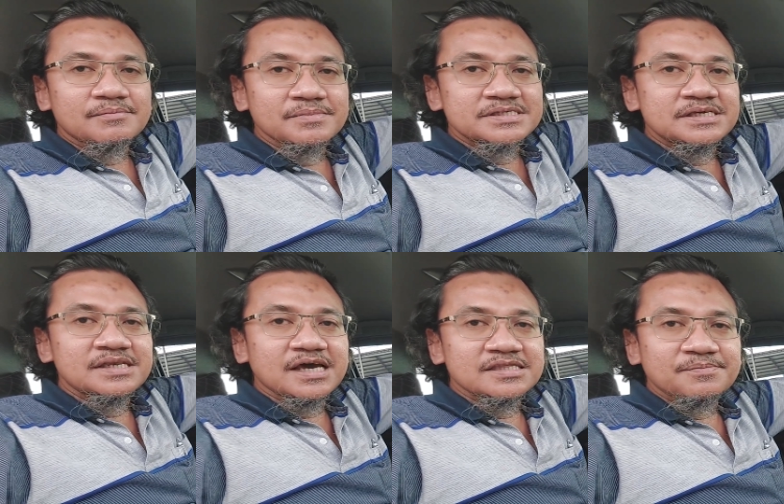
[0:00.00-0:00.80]

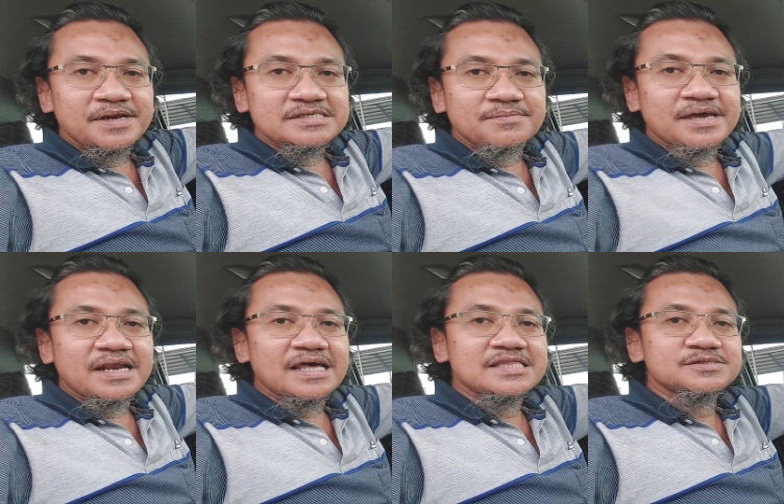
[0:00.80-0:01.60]
mesinnya kita periksa
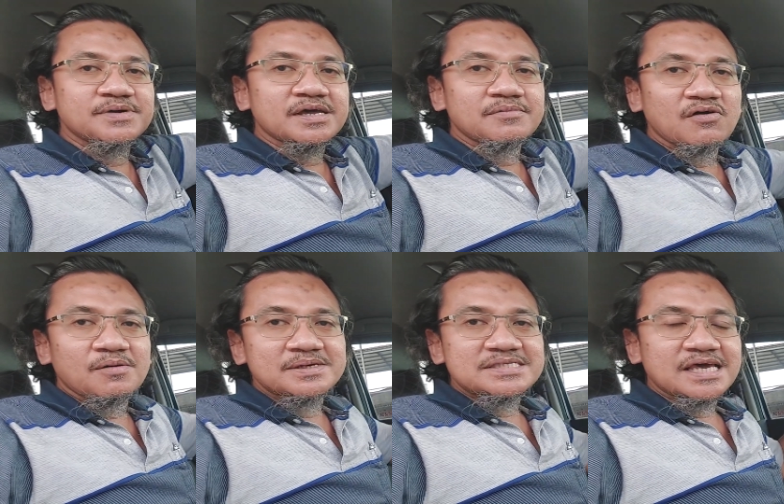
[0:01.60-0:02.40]
bagian atas bagian bawah
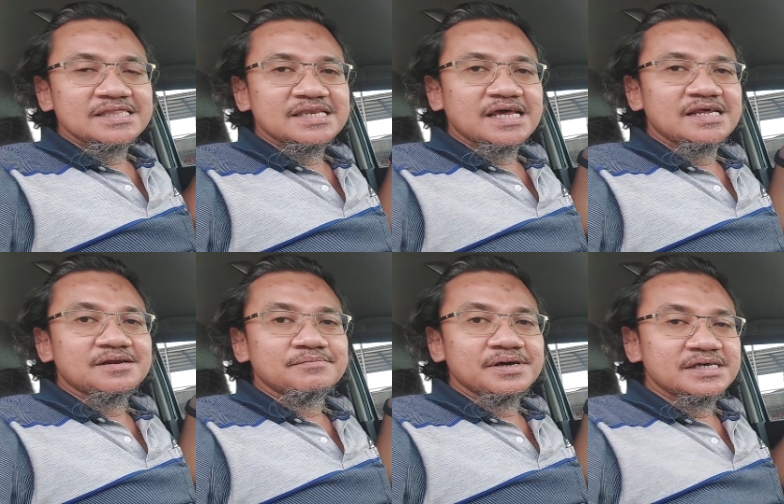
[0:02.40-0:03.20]
pastikan tidak ada
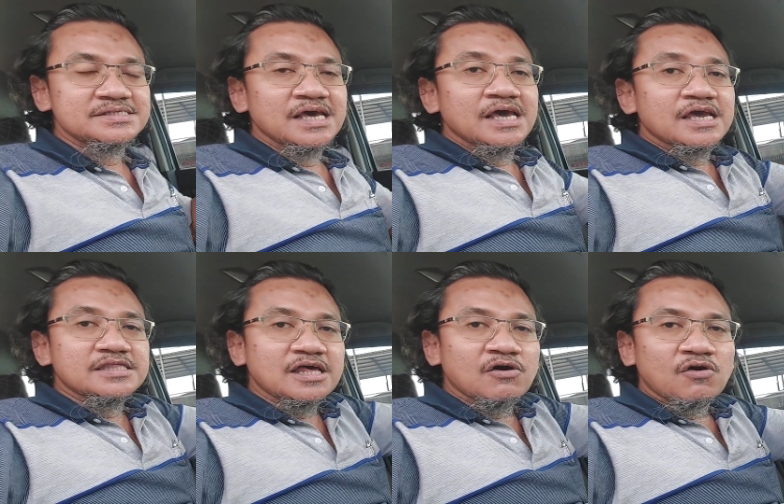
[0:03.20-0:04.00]
rembes
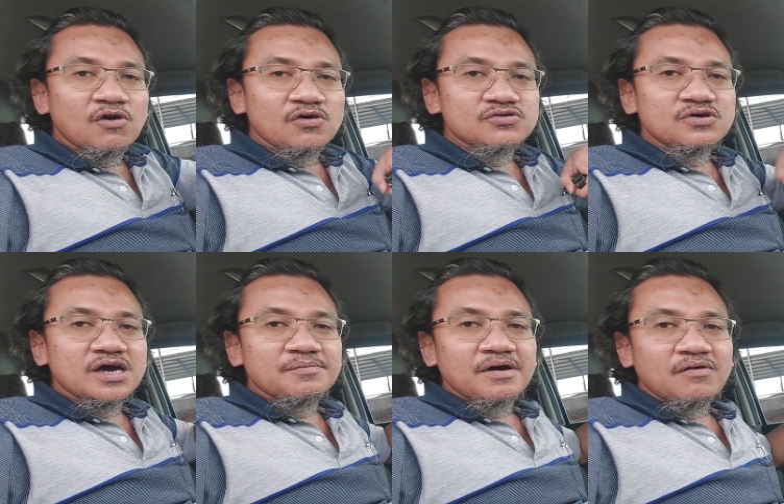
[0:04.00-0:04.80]
kita ngolong juga
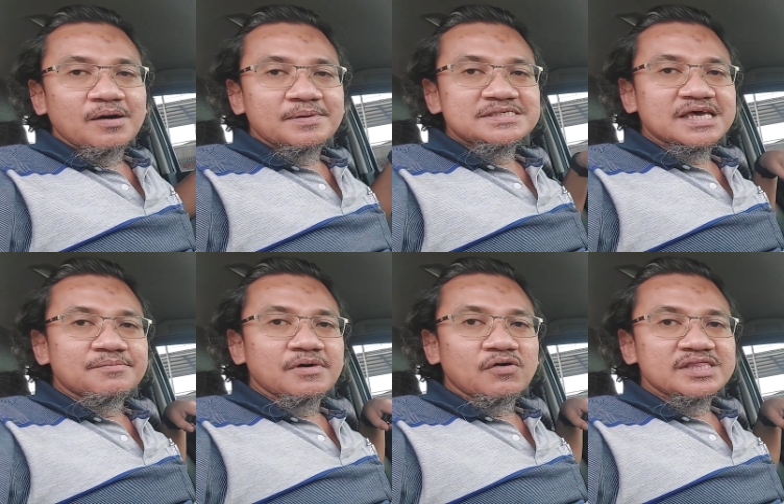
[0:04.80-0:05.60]
ke bawah
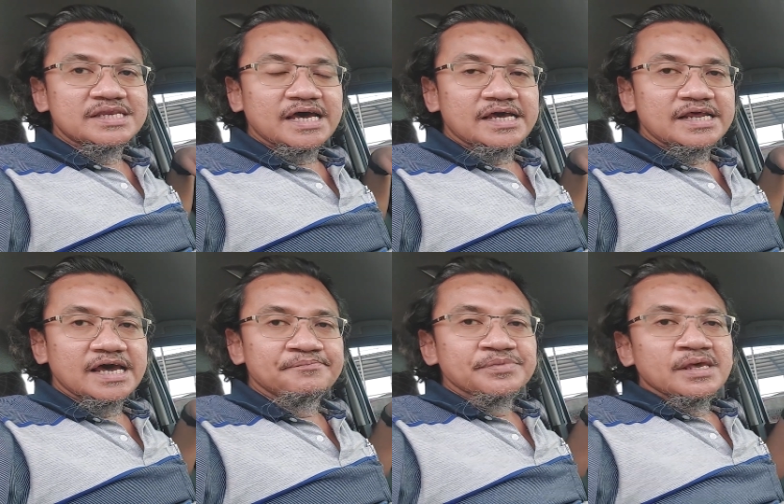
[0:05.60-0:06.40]
pastikan bahwa tidak
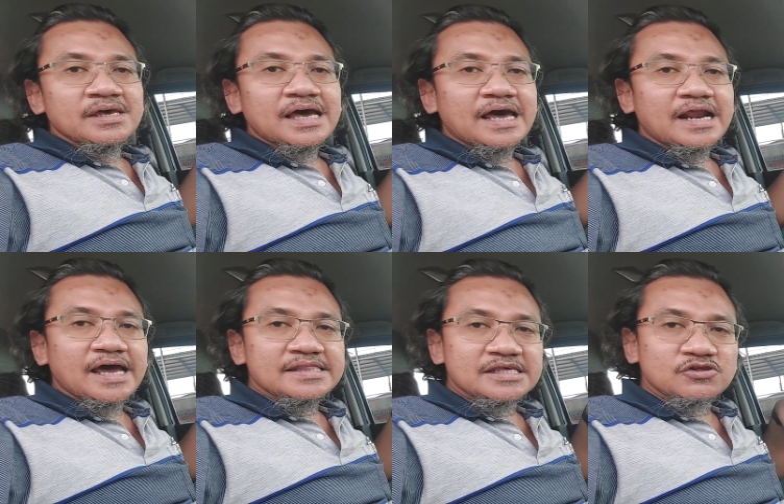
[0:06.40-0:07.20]
ada
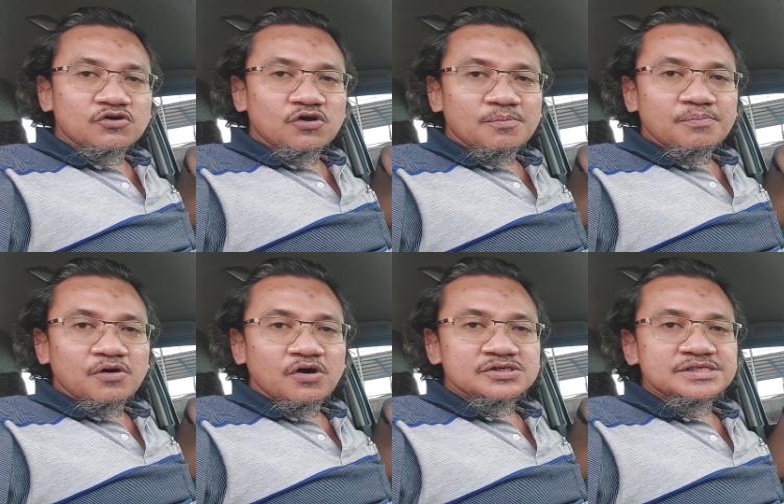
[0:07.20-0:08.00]
karat atau
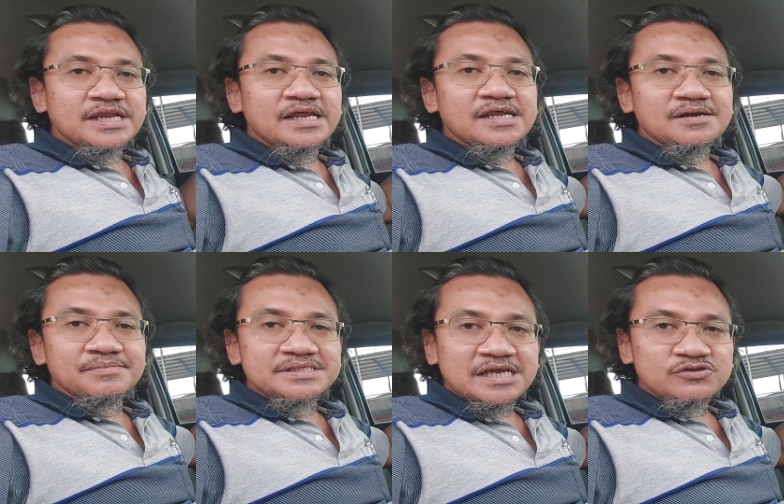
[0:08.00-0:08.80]
kropos tidak ada
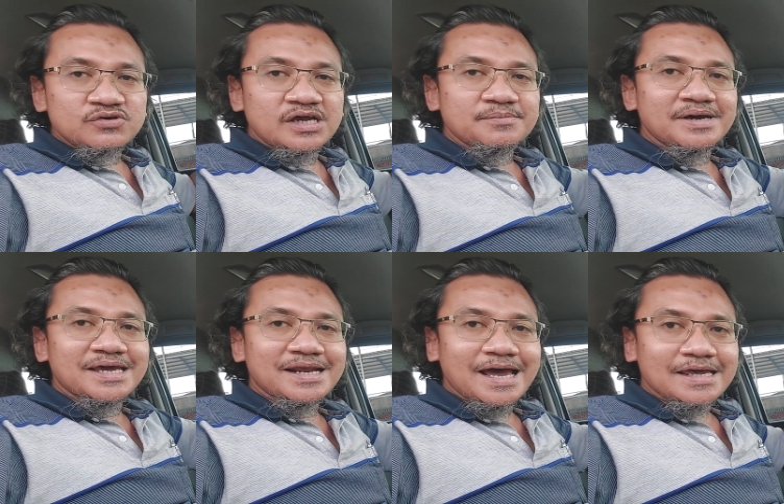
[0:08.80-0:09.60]
rembesan juga di
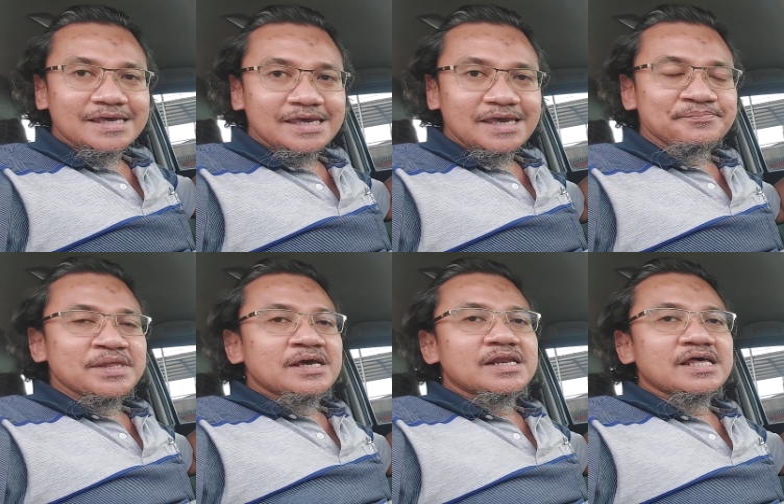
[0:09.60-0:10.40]
bagian kaki
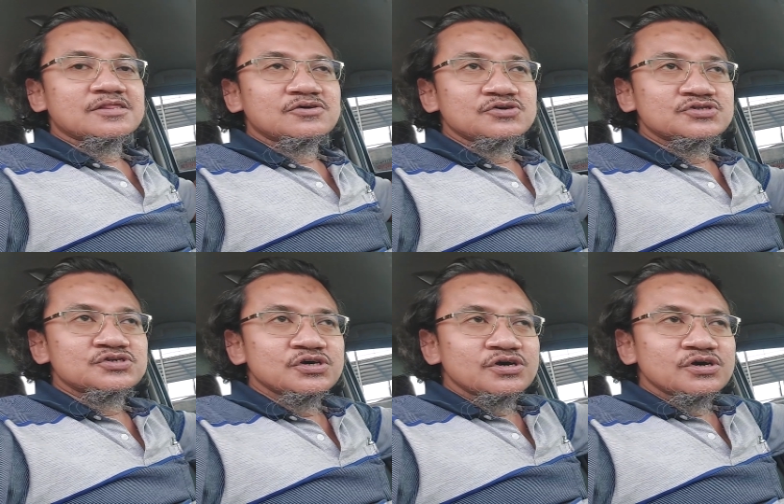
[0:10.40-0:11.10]
nah terus